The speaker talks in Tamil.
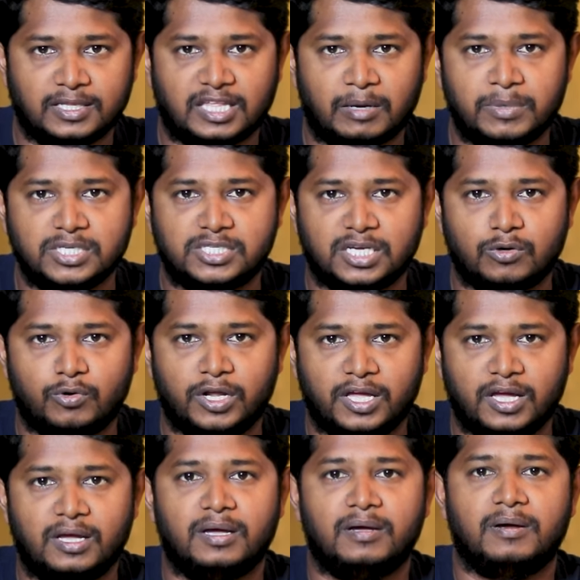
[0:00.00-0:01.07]

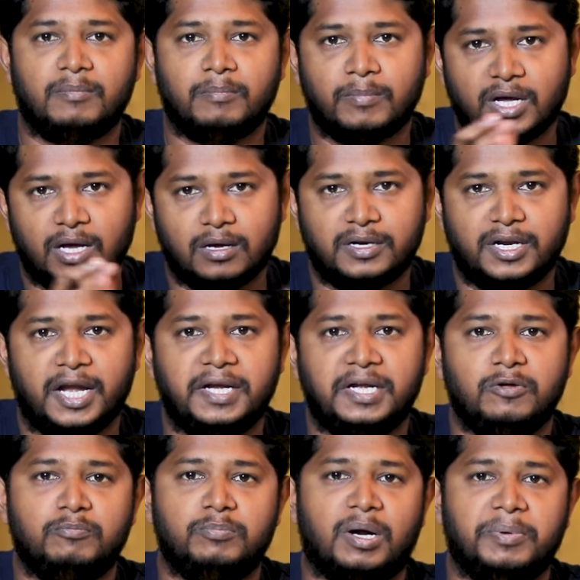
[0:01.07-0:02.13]
தமிழிசையினுடைய
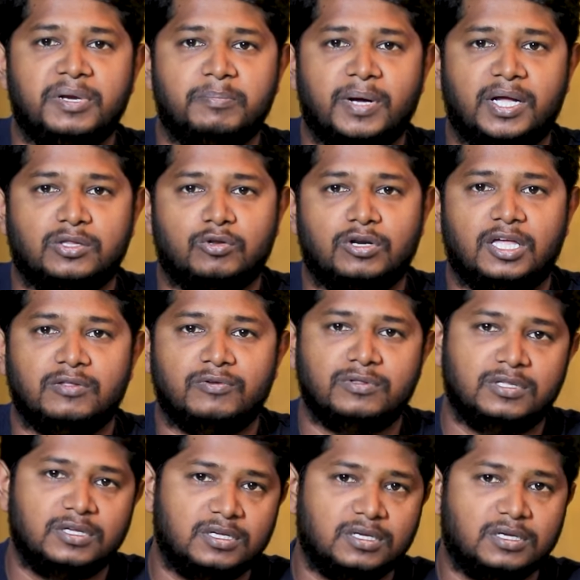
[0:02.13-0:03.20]
நேட்டிவ் அப்படின்னு பார்த்தோன்னா அது
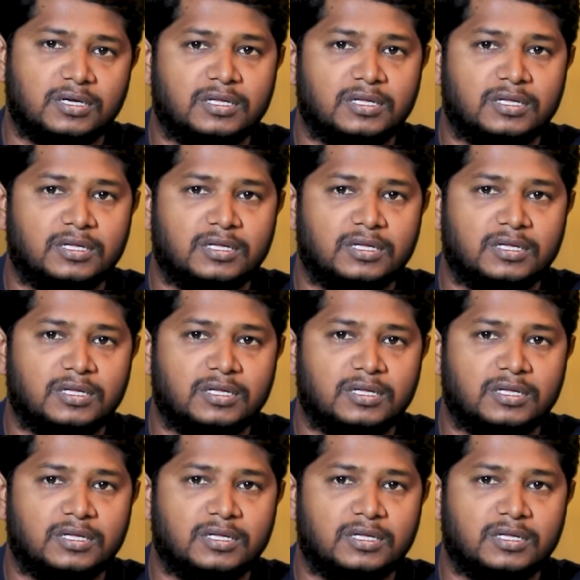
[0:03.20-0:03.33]
வந்து